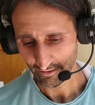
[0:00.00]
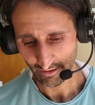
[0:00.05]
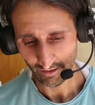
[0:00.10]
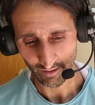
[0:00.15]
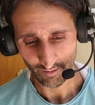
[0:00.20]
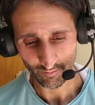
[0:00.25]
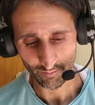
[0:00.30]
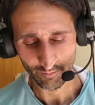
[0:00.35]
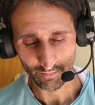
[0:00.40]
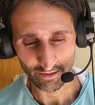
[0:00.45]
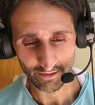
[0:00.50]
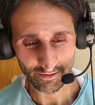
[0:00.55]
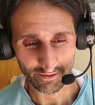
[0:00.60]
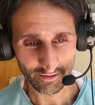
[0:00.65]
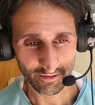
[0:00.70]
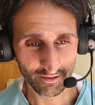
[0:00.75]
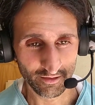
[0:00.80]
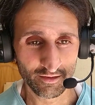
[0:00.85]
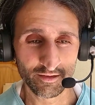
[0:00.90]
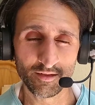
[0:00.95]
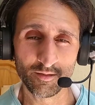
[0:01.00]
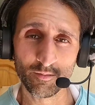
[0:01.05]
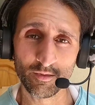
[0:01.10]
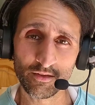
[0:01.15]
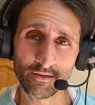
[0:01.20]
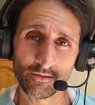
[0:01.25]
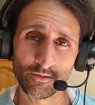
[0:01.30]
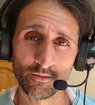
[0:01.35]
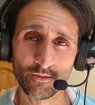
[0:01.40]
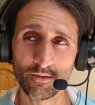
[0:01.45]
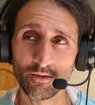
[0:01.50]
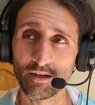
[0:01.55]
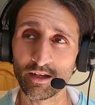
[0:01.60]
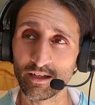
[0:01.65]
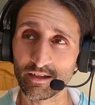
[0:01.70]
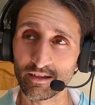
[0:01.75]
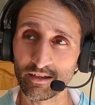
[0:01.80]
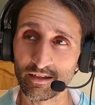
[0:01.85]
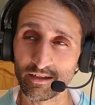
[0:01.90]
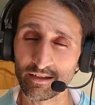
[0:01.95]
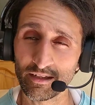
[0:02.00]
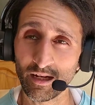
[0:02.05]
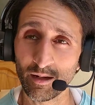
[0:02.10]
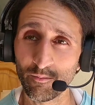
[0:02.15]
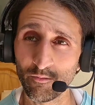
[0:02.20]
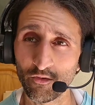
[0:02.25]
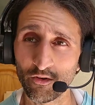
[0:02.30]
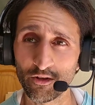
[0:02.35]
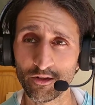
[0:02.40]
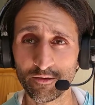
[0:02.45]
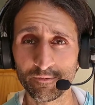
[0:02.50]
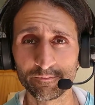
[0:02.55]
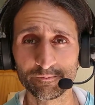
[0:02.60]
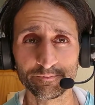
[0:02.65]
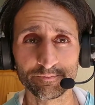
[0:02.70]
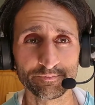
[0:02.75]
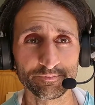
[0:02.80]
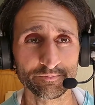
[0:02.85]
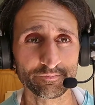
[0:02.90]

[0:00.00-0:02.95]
Dinge passiert, die man so hätte nicht haben wollen.